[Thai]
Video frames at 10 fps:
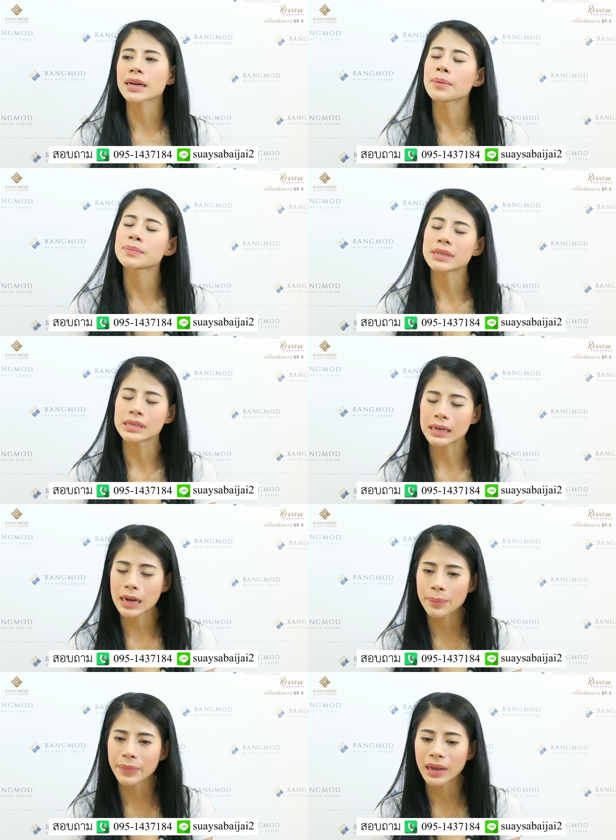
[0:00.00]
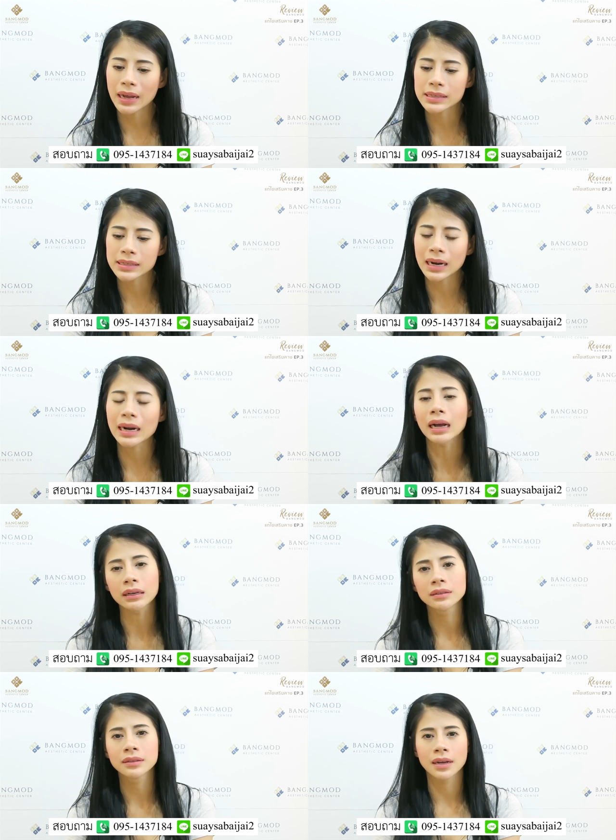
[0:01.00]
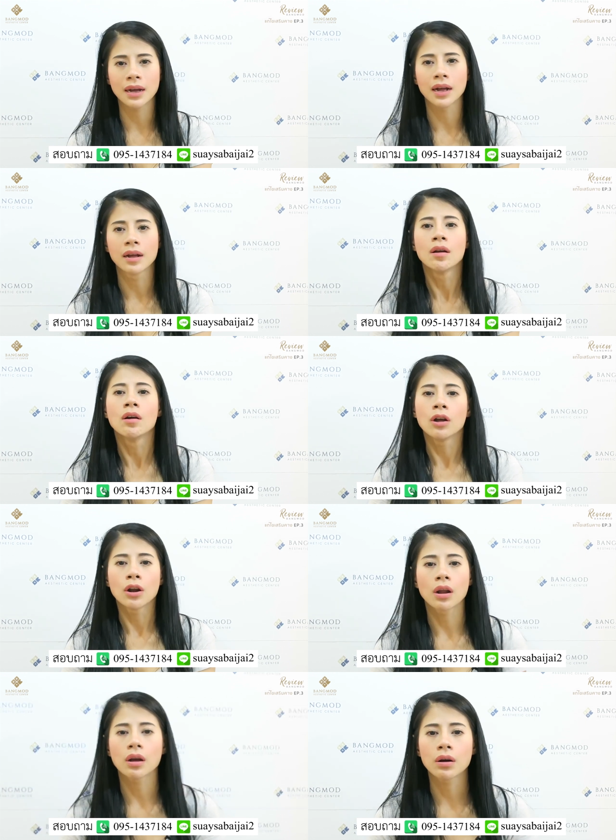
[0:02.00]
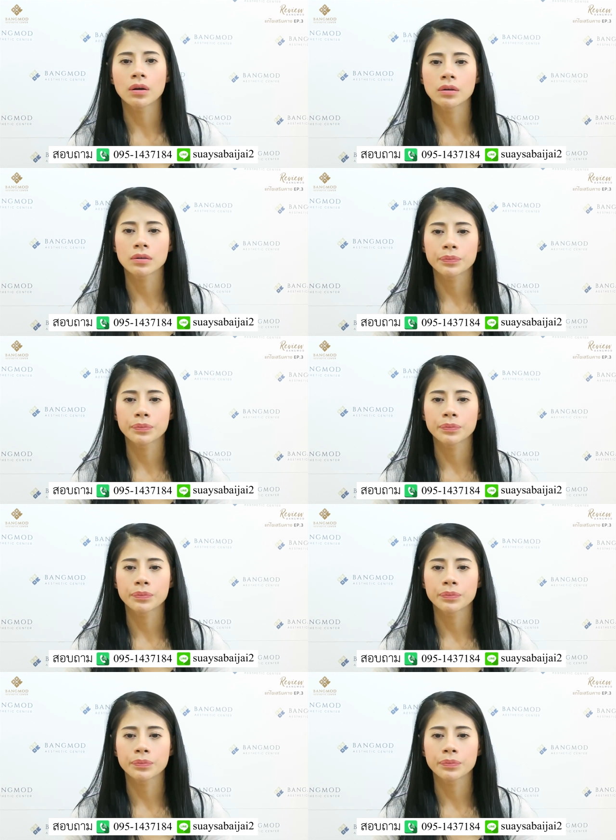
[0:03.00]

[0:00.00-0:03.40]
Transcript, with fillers: การทำศัลยกรรมนะคะหลักๆเลยค่ะลอง